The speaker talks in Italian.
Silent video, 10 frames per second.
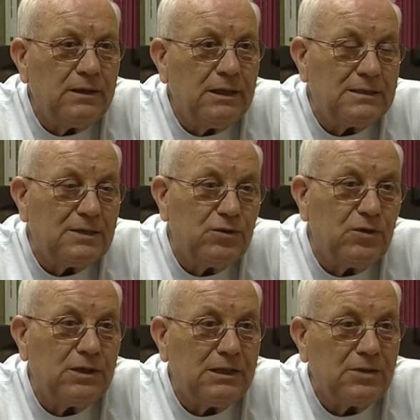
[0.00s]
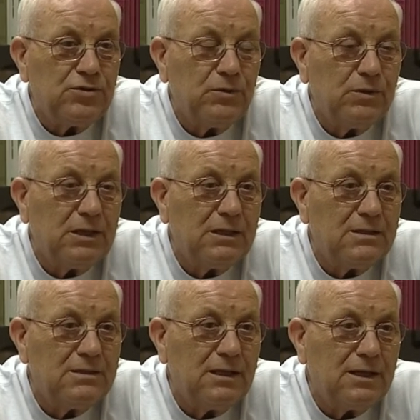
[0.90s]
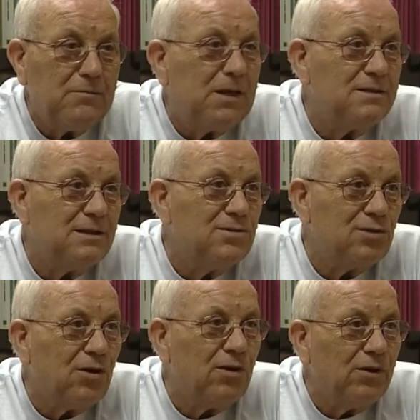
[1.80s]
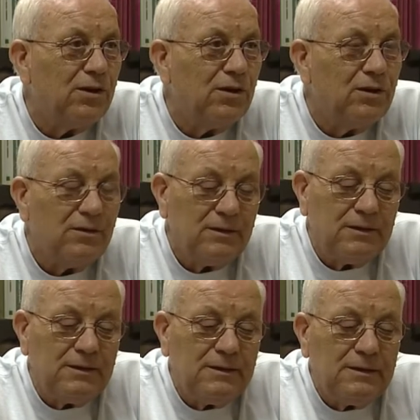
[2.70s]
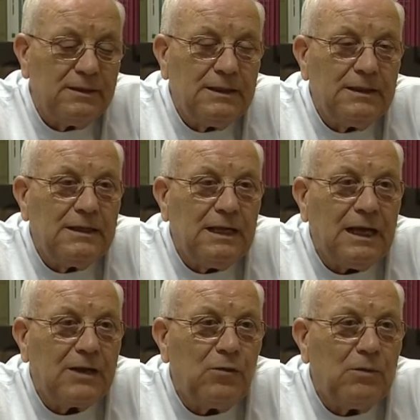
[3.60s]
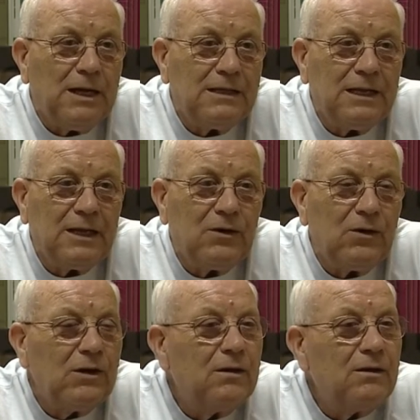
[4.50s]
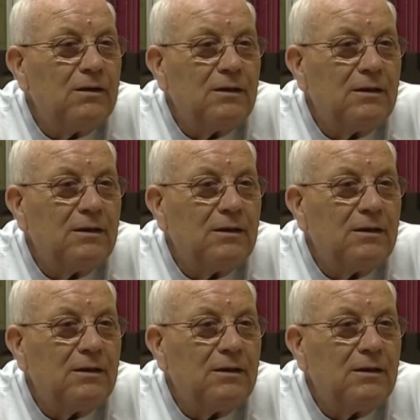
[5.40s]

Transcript: la stagione 85-86 rimasi il solo io a combattere con,